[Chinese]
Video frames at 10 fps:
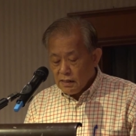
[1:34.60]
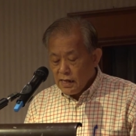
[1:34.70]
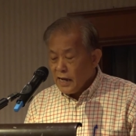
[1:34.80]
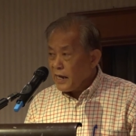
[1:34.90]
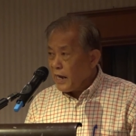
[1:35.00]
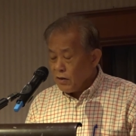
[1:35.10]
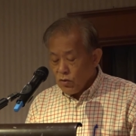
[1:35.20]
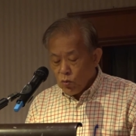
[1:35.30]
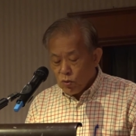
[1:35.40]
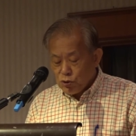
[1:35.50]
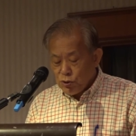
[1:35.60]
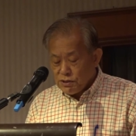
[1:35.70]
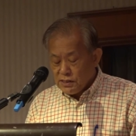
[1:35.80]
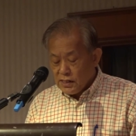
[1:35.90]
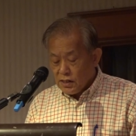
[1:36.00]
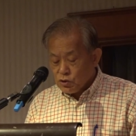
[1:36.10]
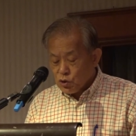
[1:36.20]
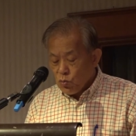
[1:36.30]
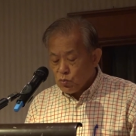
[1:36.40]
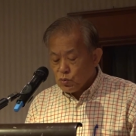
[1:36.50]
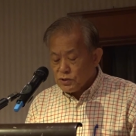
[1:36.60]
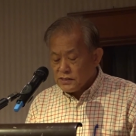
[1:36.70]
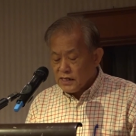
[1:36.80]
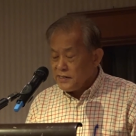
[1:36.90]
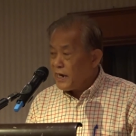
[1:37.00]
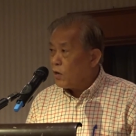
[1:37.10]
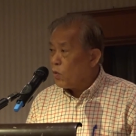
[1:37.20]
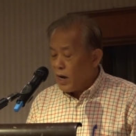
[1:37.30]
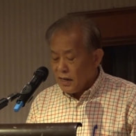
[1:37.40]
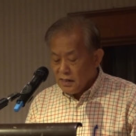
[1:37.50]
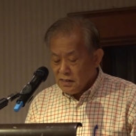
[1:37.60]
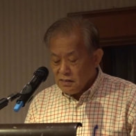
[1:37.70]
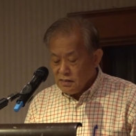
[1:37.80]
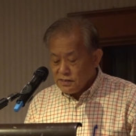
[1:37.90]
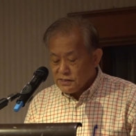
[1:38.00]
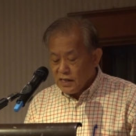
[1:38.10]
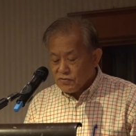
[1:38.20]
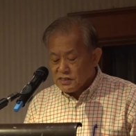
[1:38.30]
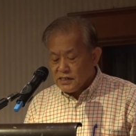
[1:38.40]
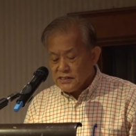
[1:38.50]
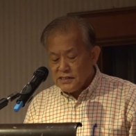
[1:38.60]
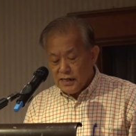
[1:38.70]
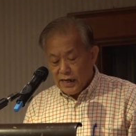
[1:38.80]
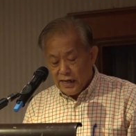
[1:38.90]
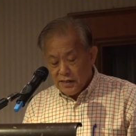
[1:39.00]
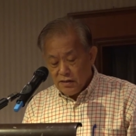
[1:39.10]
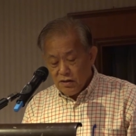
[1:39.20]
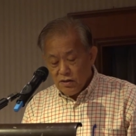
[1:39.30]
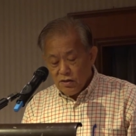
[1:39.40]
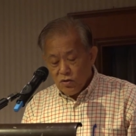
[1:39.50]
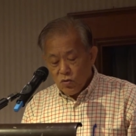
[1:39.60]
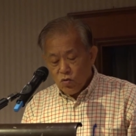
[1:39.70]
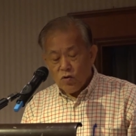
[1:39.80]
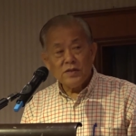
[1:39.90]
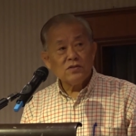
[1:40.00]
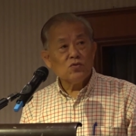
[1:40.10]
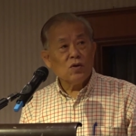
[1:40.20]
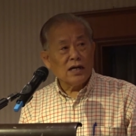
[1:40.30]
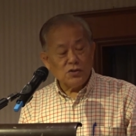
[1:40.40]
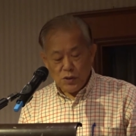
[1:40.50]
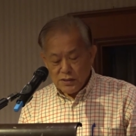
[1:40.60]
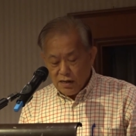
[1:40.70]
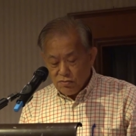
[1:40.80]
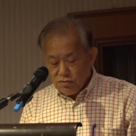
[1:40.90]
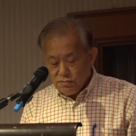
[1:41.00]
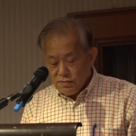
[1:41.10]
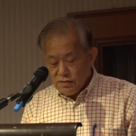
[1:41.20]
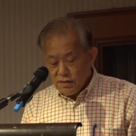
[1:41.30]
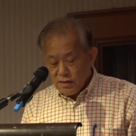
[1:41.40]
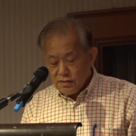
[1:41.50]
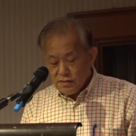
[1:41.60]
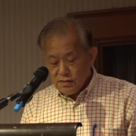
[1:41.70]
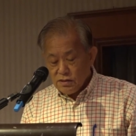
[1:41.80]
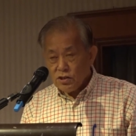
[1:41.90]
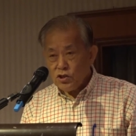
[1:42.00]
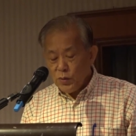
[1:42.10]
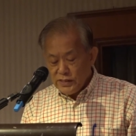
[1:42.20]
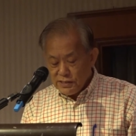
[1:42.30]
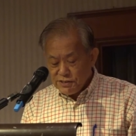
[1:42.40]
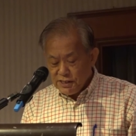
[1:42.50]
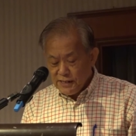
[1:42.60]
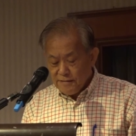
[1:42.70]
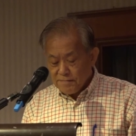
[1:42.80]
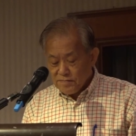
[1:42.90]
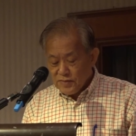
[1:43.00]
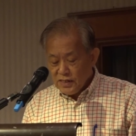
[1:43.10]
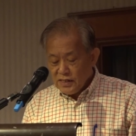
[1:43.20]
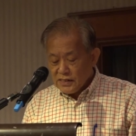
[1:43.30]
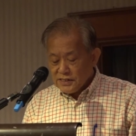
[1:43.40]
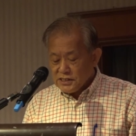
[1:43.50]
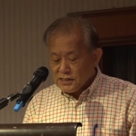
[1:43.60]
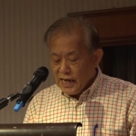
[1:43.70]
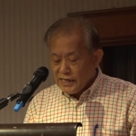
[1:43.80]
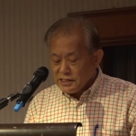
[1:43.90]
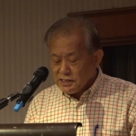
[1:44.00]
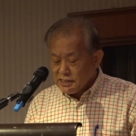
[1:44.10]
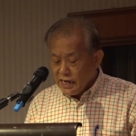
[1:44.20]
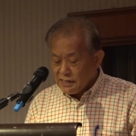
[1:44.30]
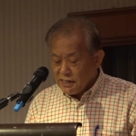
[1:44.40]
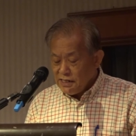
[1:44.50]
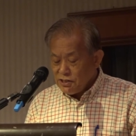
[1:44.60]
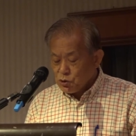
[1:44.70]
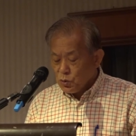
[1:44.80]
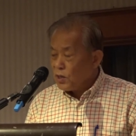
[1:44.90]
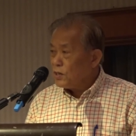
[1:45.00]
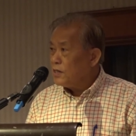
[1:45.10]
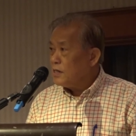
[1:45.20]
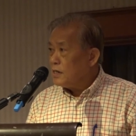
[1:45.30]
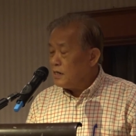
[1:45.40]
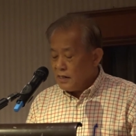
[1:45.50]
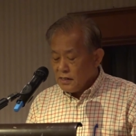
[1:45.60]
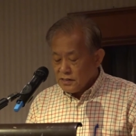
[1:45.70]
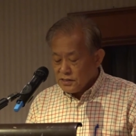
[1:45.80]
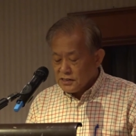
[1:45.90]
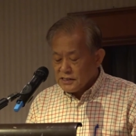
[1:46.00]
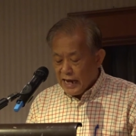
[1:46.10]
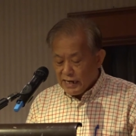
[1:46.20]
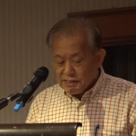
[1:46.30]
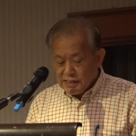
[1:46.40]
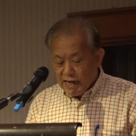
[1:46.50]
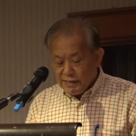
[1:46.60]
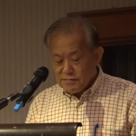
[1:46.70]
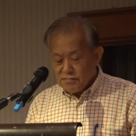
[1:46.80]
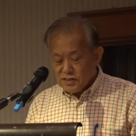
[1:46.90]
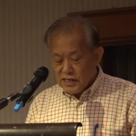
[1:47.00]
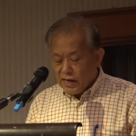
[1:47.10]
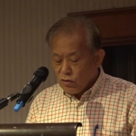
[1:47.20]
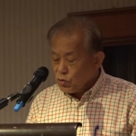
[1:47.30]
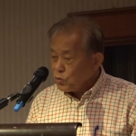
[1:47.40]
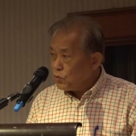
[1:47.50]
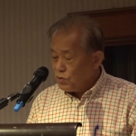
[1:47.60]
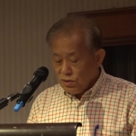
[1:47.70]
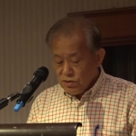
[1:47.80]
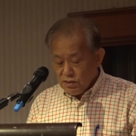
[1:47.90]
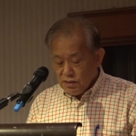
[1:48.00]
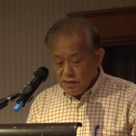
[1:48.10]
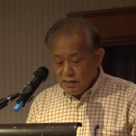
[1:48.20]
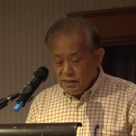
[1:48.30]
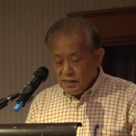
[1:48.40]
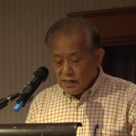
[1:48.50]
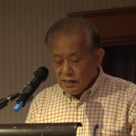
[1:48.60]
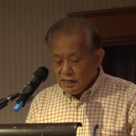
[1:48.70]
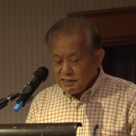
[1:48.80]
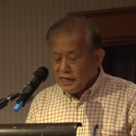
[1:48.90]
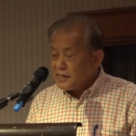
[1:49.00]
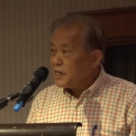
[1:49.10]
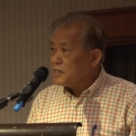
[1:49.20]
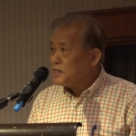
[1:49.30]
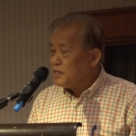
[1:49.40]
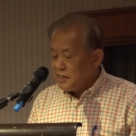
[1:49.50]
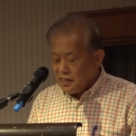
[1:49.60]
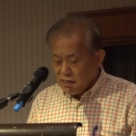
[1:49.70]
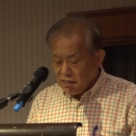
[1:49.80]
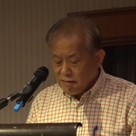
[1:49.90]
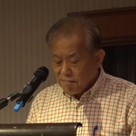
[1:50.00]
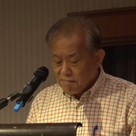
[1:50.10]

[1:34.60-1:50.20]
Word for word: 刚刚过去这个中午的这个阳光照射进来，我们都感觉到有一点热。可是他身上的衣着是长衫长裤，可见他的身体